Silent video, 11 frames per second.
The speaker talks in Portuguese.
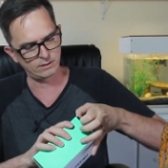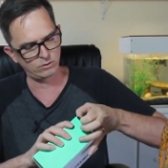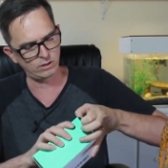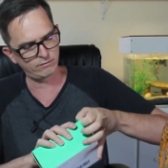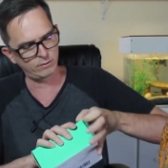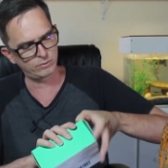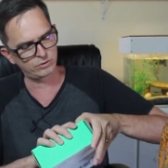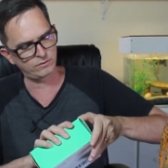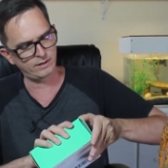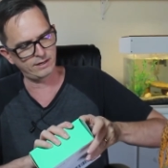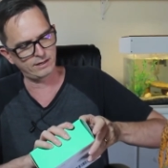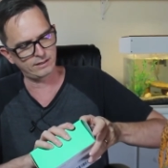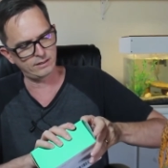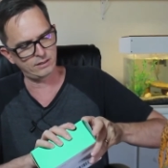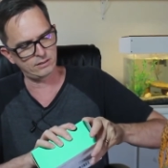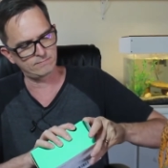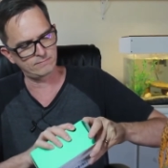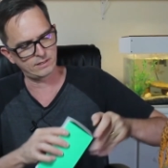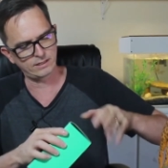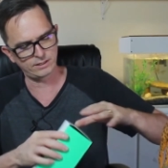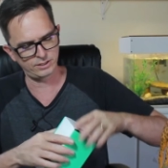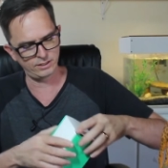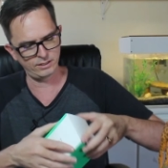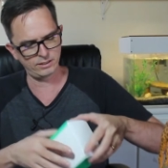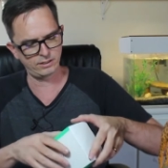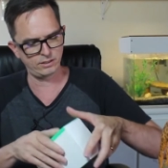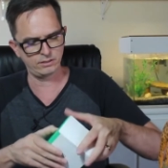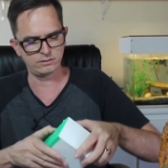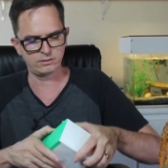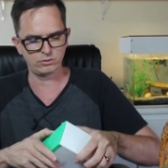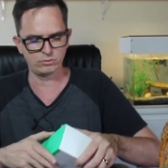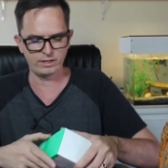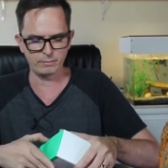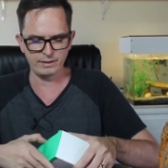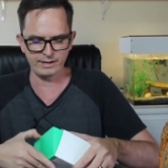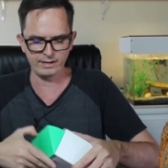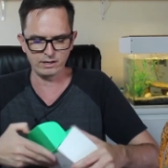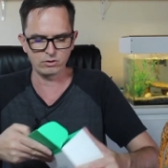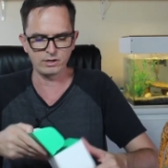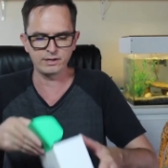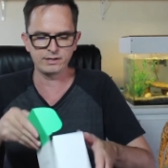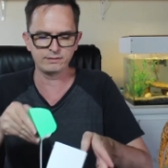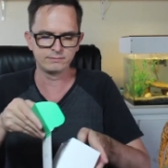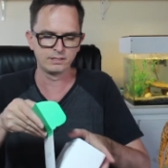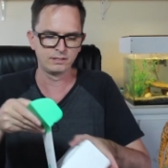Agora vamos ver ela aqui, ó, na caixinha, que se eu não quebrei ela agora, né?